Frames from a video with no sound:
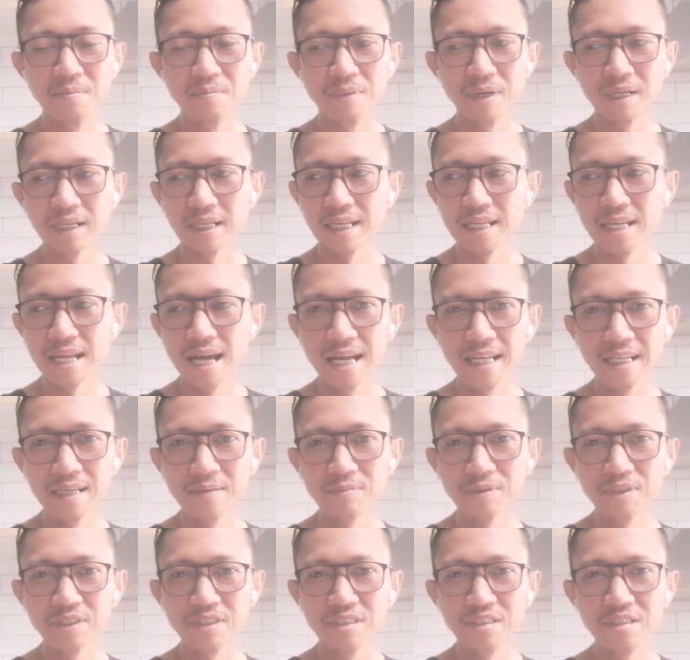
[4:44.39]
Pagka
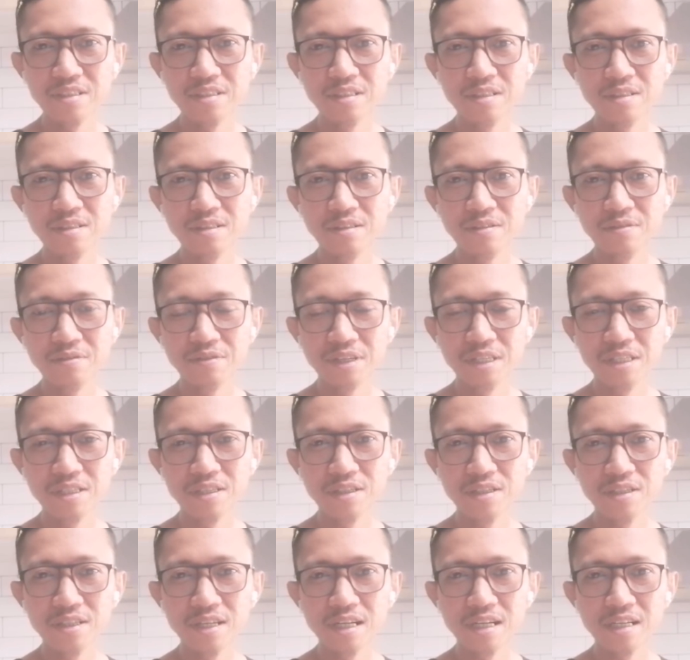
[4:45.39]
nahanap ko yung
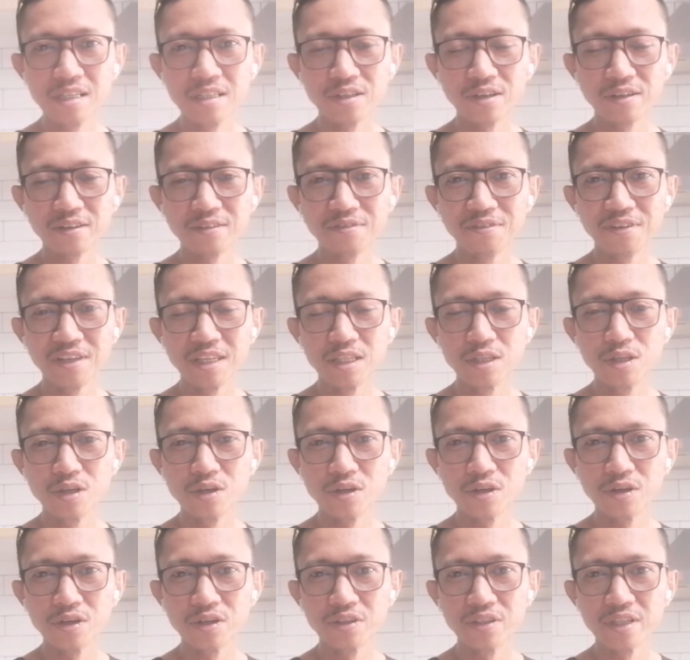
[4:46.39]
video na short video
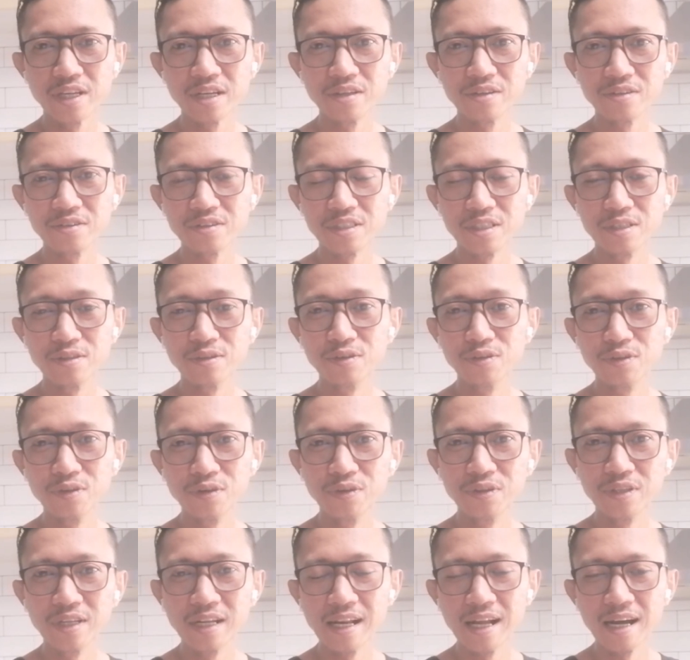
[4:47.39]
ko nung
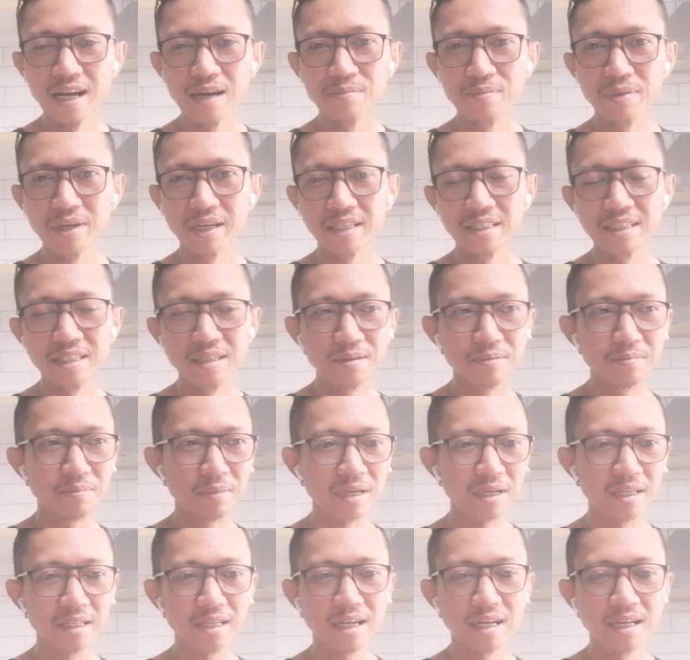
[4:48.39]
sinundo nila kami kasi
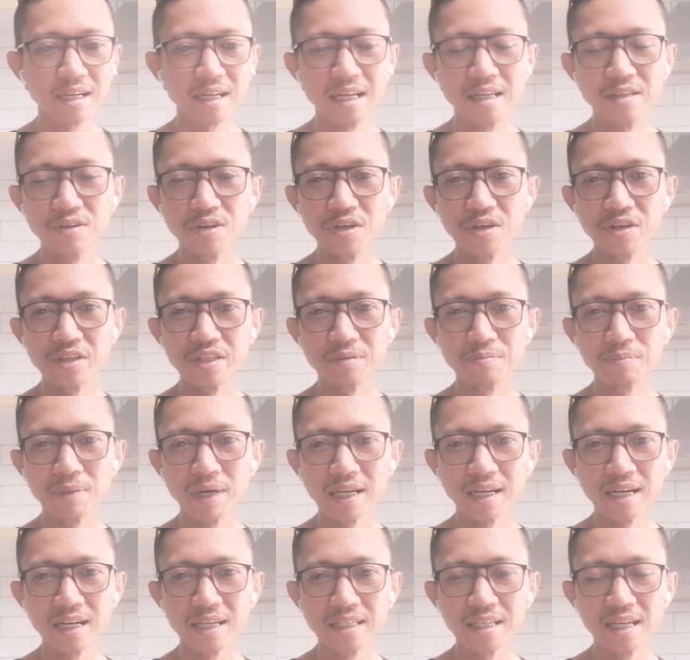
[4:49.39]
may nag ano ako eh,
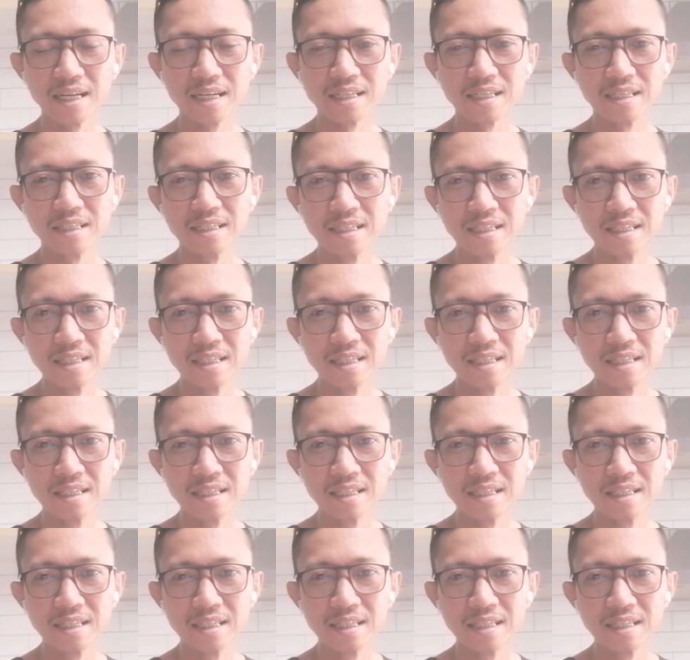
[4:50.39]
parang nag